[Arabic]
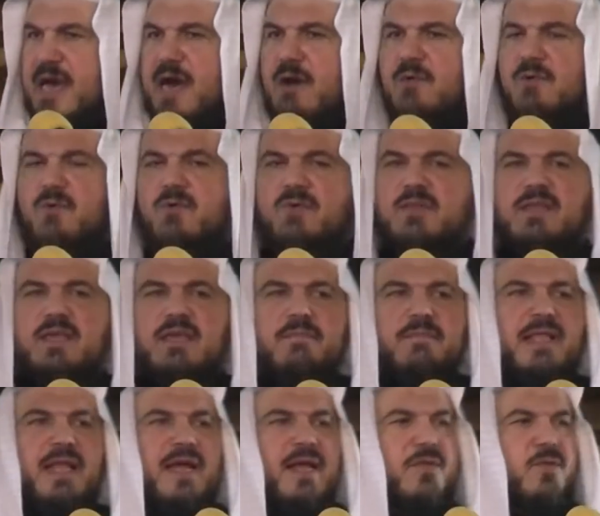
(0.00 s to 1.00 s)
أو نعطي
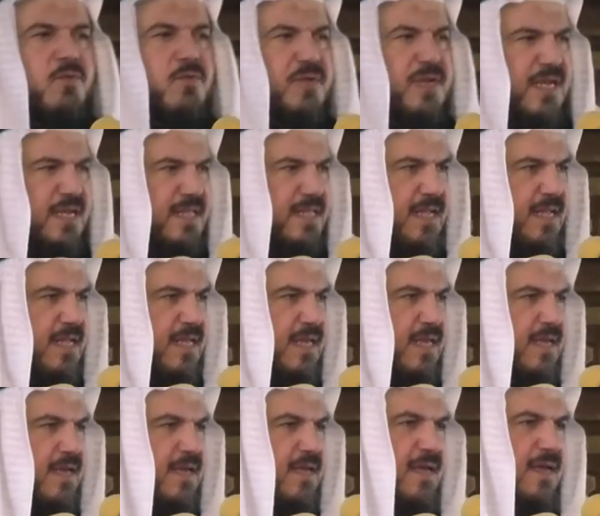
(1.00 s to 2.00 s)
من عدونا
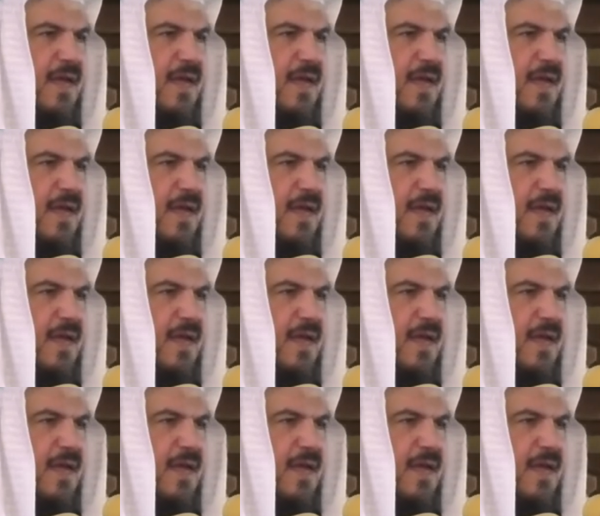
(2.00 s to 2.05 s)
الدنيا